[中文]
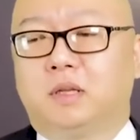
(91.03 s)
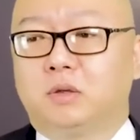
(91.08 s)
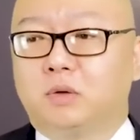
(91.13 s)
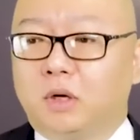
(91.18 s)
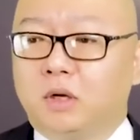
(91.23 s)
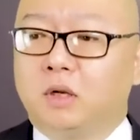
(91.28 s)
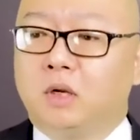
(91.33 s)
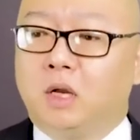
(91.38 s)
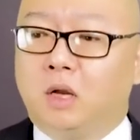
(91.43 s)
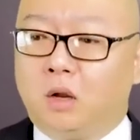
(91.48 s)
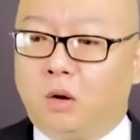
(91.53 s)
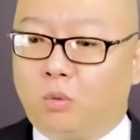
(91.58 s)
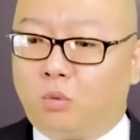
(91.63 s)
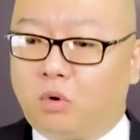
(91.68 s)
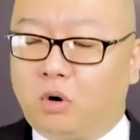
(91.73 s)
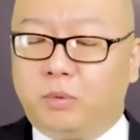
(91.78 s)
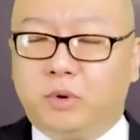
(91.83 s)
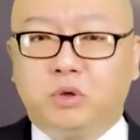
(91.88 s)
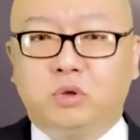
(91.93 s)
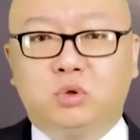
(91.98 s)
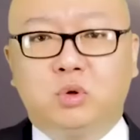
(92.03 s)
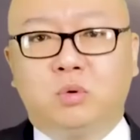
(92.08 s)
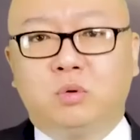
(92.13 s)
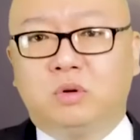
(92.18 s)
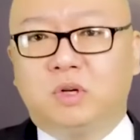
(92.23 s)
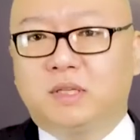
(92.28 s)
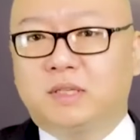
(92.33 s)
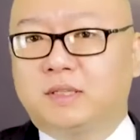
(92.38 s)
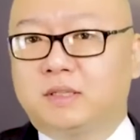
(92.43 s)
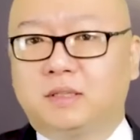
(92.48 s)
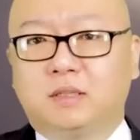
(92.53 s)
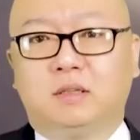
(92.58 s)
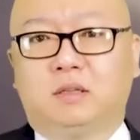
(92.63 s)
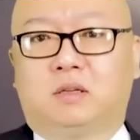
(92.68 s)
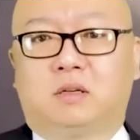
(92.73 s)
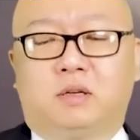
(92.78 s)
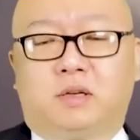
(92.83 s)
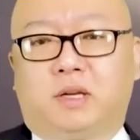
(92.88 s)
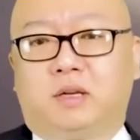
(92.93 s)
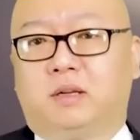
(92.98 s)
他说，我们种了四
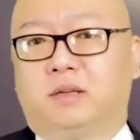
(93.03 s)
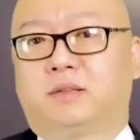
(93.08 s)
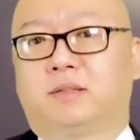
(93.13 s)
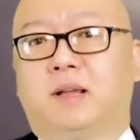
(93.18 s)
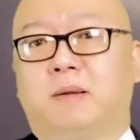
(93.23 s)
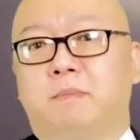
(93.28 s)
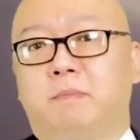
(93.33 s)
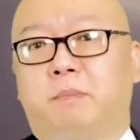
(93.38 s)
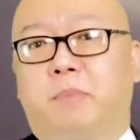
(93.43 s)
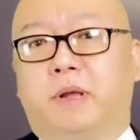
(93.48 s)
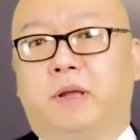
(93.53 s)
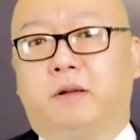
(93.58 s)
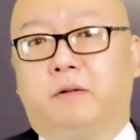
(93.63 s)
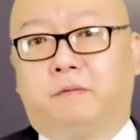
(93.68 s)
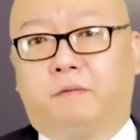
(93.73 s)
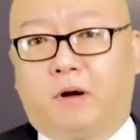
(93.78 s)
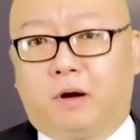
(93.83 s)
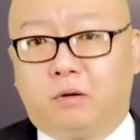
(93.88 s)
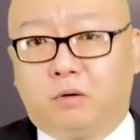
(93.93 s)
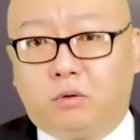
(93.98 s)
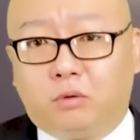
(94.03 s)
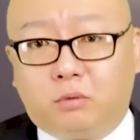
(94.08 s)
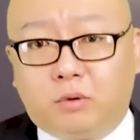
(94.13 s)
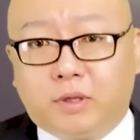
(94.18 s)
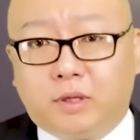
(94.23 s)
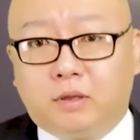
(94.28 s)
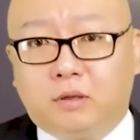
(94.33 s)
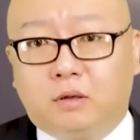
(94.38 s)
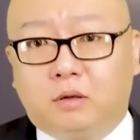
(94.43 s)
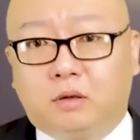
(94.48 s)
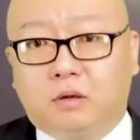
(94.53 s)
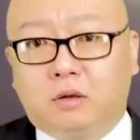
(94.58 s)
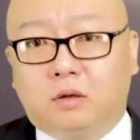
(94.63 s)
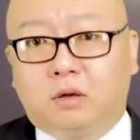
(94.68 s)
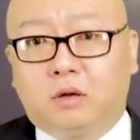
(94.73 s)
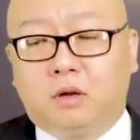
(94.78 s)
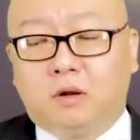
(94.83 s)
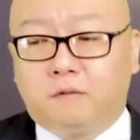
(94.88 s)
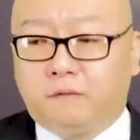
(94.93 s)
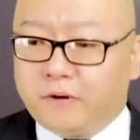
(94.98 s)
十年的三北防护林，
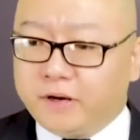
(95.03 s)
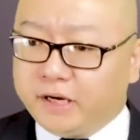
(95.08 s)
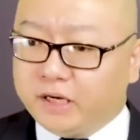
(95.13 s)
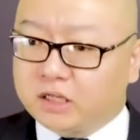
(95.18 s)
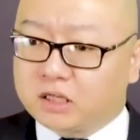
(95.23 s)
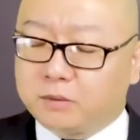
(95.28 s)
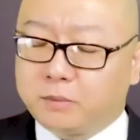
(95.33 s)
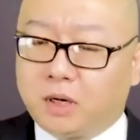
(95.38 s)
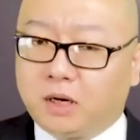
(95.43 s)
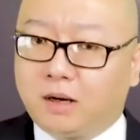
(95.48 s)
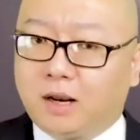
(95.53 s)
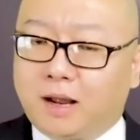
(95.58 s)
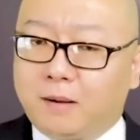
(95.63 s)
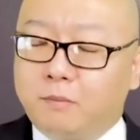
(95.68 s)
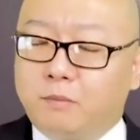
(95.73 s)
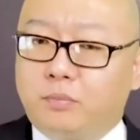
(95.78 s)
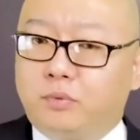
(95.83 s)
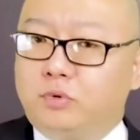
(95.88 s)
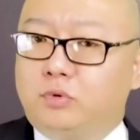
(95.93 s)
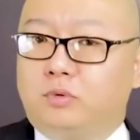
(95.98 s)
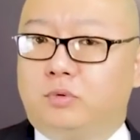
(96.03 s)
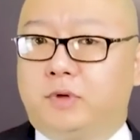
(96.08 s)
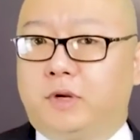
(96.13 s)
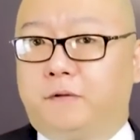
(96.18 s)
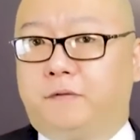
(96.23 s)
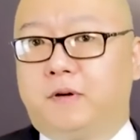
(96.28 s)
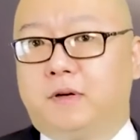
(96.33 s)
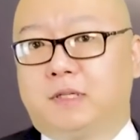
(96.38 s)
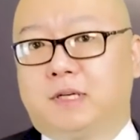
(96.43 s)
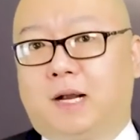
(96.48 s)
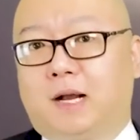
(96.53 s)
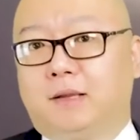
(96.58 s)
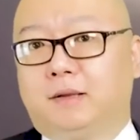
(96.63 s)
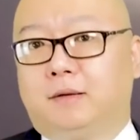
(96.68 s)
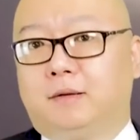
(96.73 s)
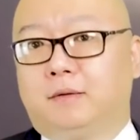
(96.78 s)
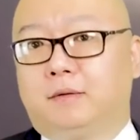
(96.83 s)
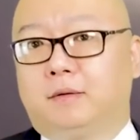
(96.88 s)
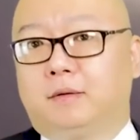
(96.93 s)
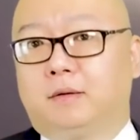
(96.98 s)
为什么拦不住这风沙
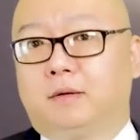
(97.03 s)
呢？